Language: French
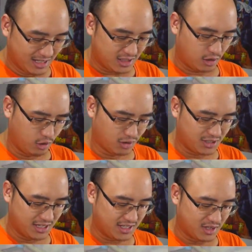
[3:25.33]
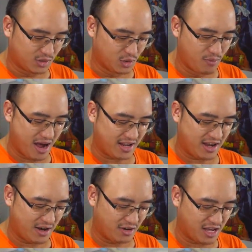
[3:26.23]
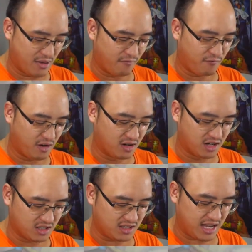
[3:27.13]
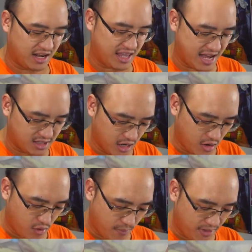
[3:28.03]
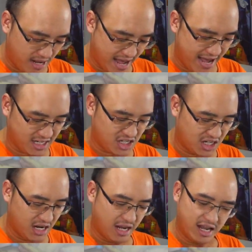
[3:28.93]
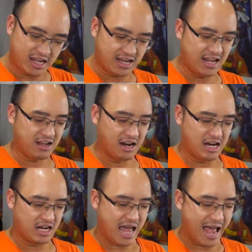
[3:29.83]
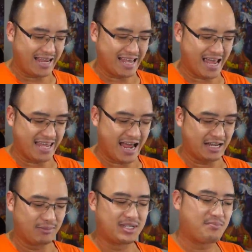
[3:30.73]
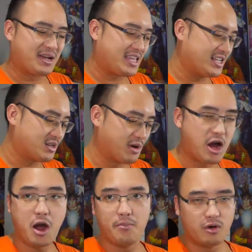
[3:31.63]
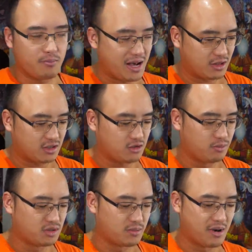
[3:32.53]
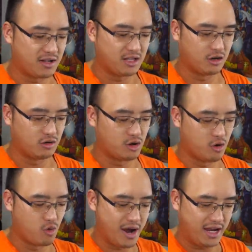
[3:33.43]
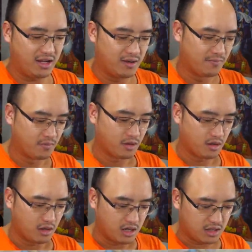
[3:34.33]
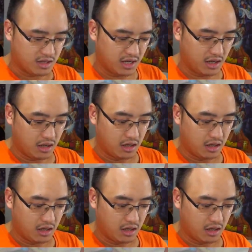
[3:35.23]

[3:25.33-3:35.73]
Solosis, Solo 6, Zubat, Elgam, Fungus, Sandgas, Rapidash et Klinklang. Aïe, aïe, aïe, ne me dites pas qu'il y a seulement un bon pack dans ce boost bundle. No way. Attendez,